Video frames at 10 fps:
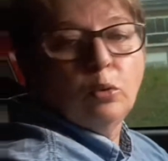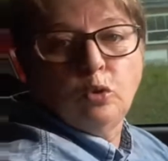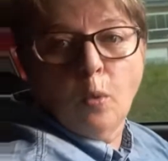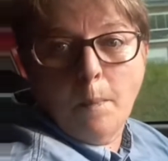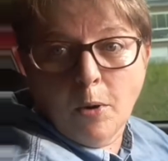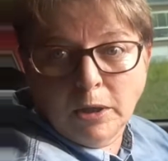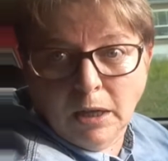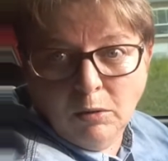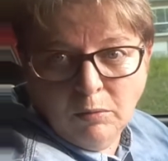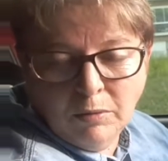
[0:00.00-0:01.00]
de um
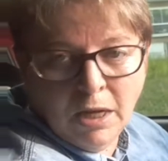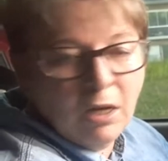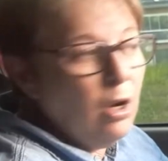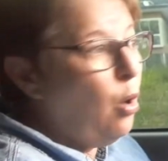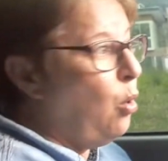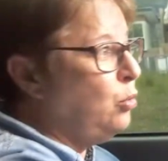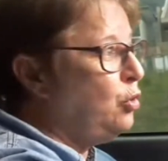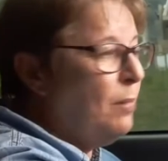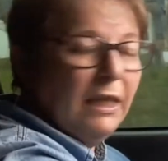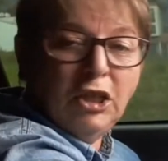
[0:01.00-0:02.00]
portão ou de
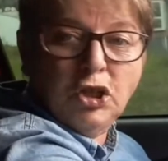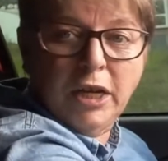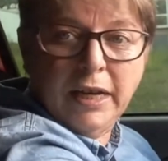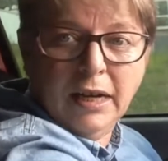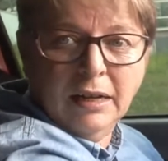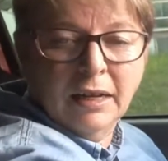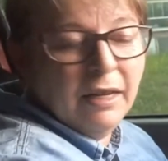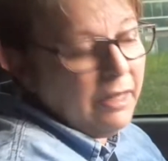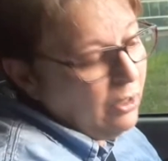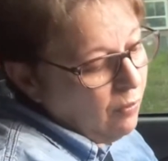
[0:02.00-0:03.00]
uma lixeira
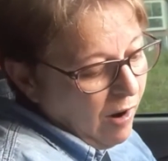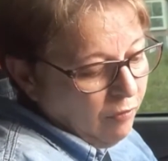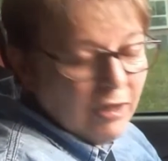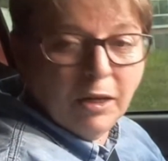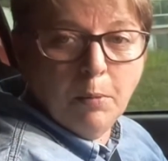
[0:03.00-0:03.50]
e não vai fazer